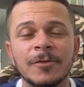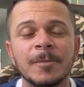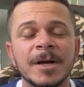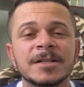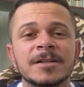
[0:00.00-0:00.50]

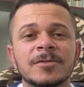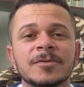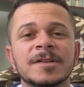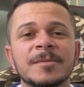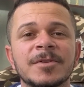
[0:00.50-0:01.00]
compartilhando com
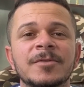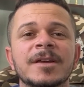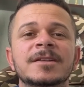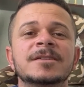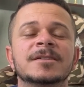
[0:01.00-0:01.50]
os amigos
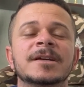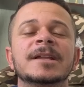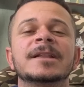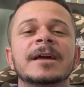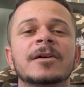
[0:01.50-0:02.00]
aí, deixando
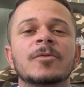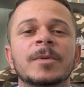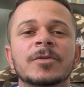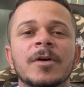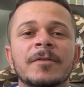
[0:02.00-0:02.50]
aquele like para nós.